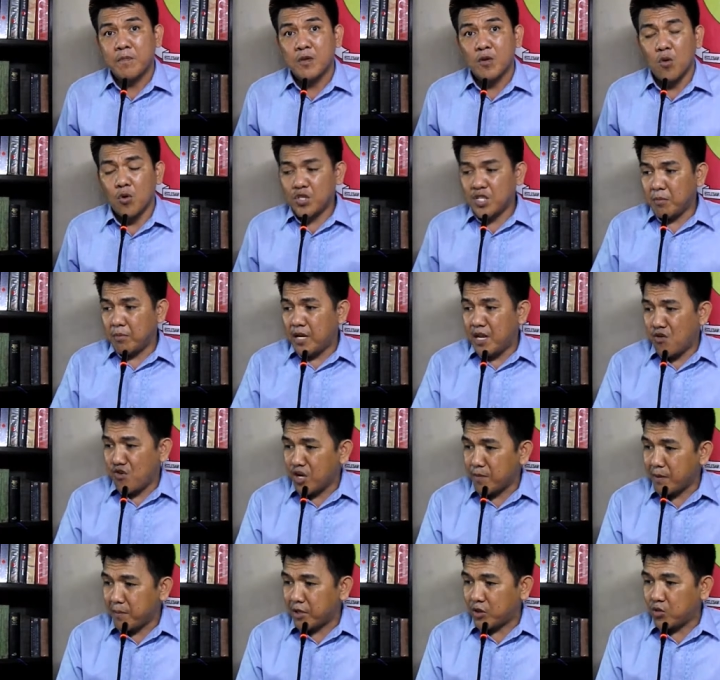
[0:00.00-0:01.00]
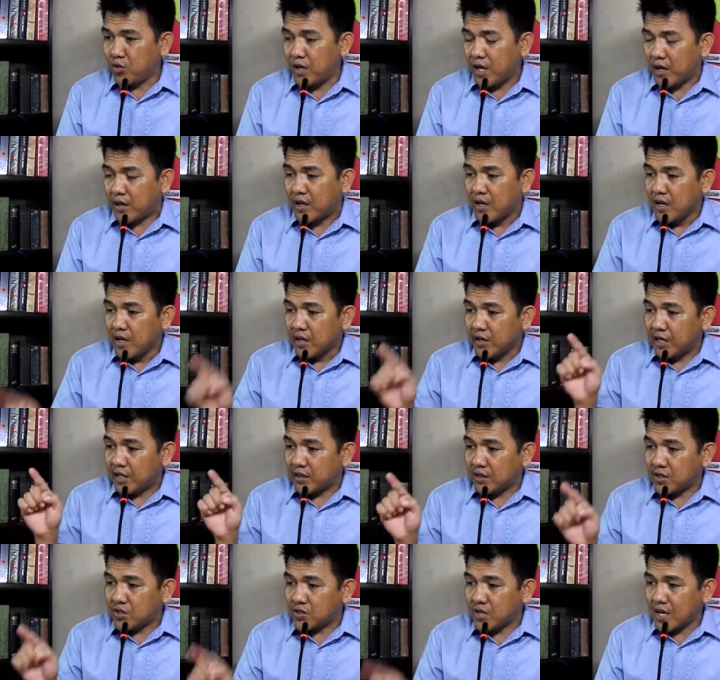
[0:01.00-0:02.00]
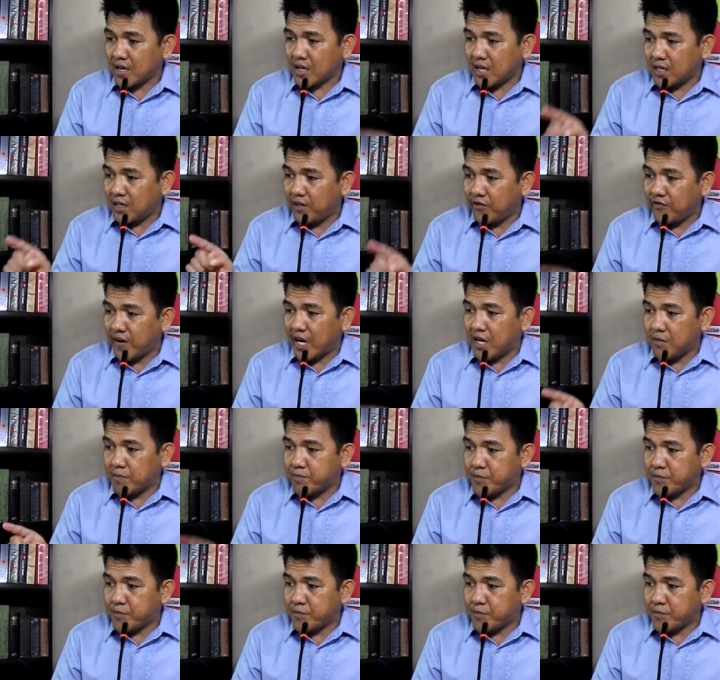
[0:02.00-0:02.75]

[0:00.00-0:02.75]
Kung sa man akong ipamatudan, that the second divine